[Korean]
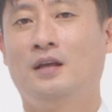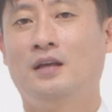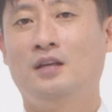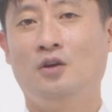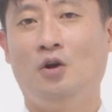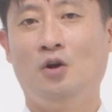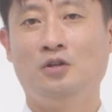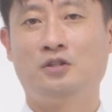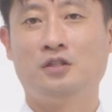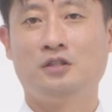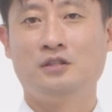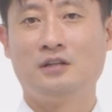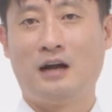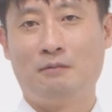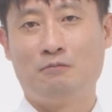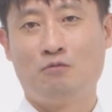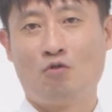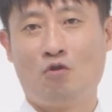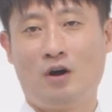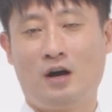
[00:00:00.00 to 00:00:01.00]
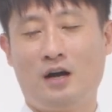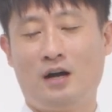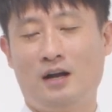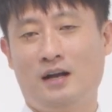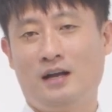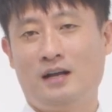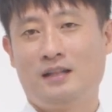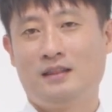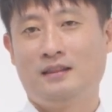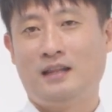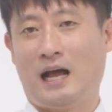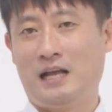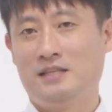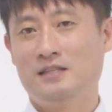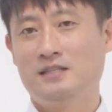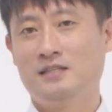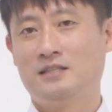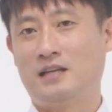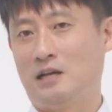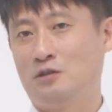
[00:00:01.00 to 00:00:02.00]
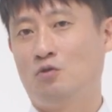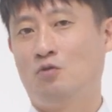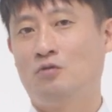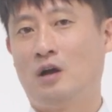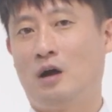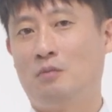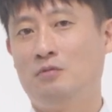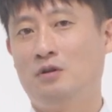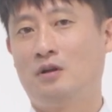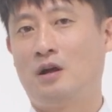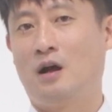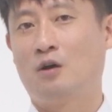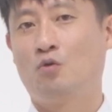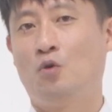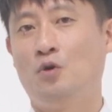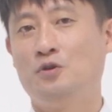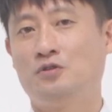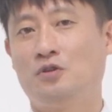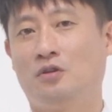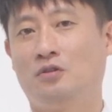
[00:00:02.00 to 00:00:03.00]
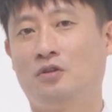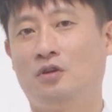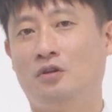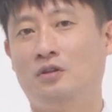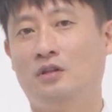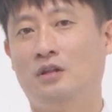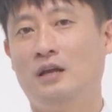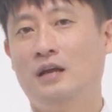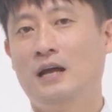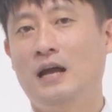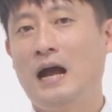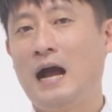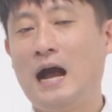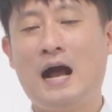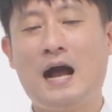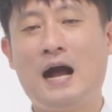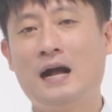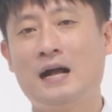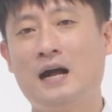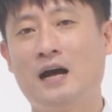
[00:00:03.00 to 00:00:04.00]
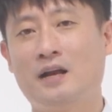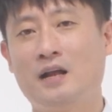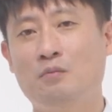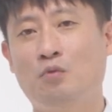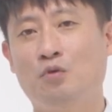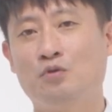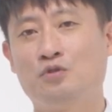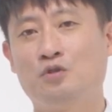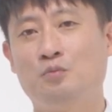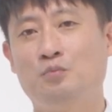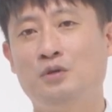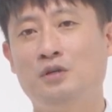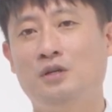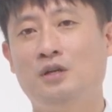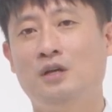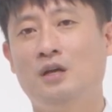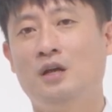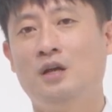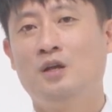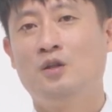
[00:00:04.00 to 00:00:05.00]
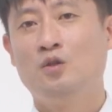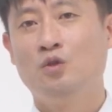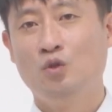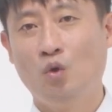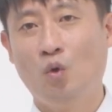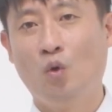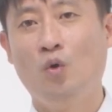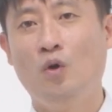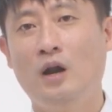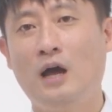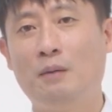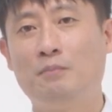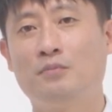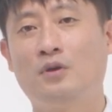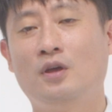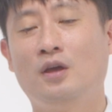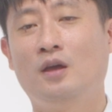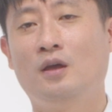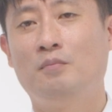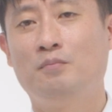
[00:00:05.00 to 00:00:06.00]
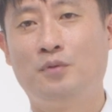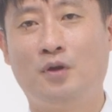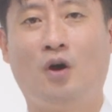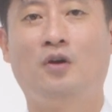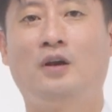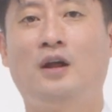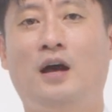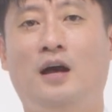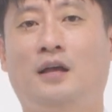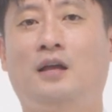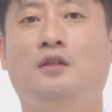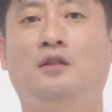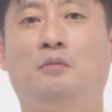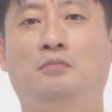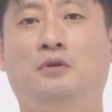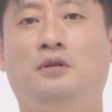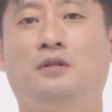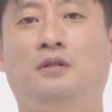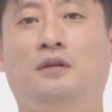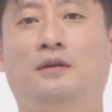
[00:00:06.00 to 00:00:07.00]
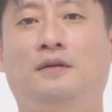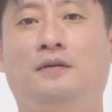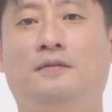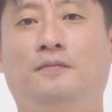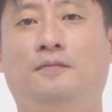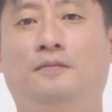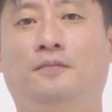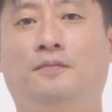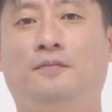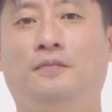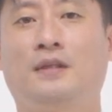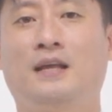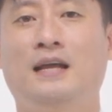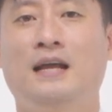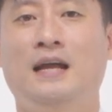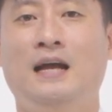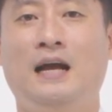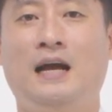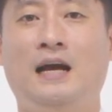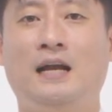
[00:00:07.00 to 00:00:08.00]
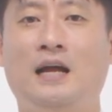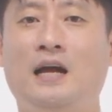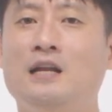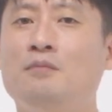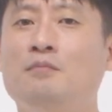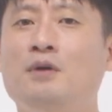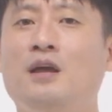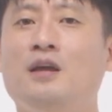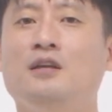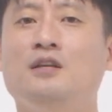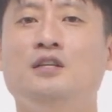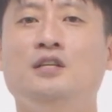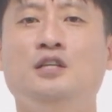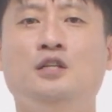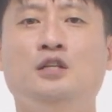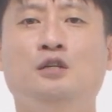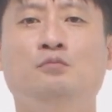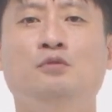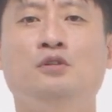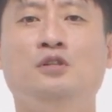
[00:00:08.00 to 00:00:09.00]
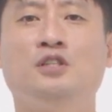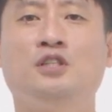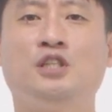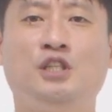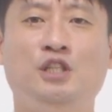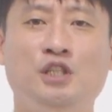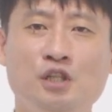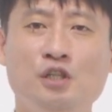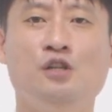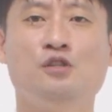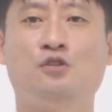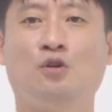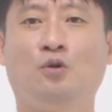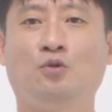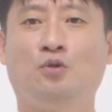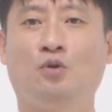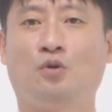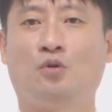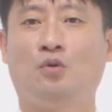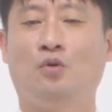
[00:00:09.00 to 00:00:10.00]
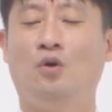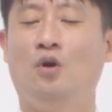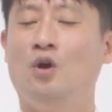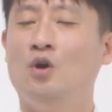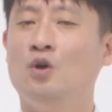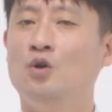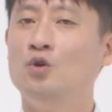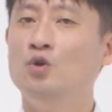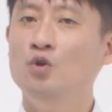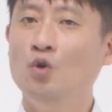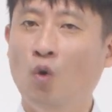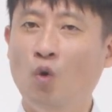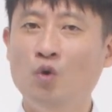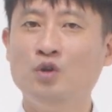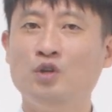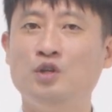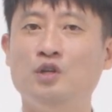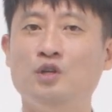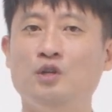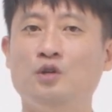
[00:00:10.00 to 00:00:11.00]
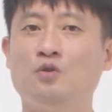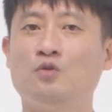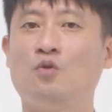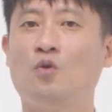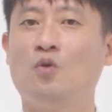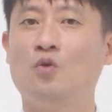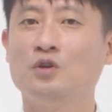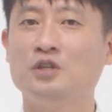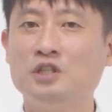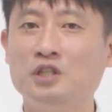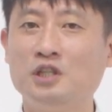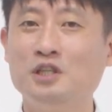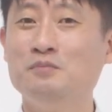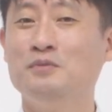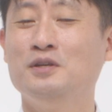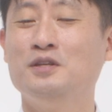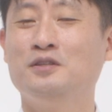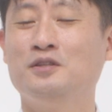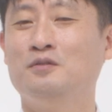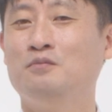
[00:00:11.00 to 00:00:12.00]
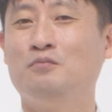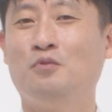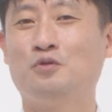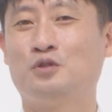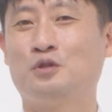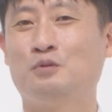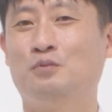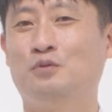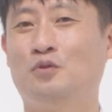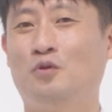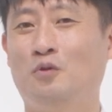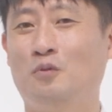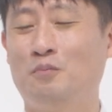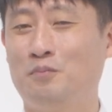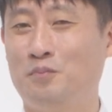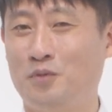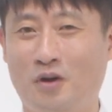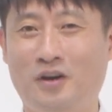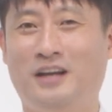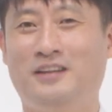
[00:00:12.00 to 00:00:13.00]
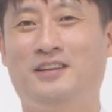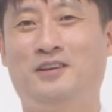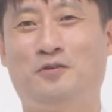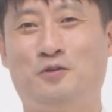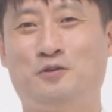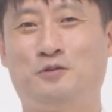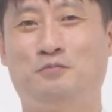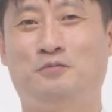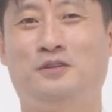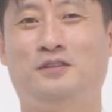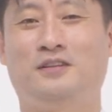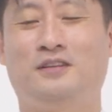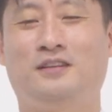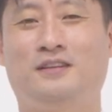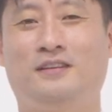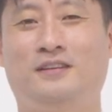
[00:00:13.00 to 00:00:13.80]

열등감과 낮은 자존감을 갖고 있었던 하갈의 모습이 놀랍게 변화하게 됩니다. 하나님의 이름을 지을 정도로 용기 있고 힘 있는 모습으로 변화된 것입니다.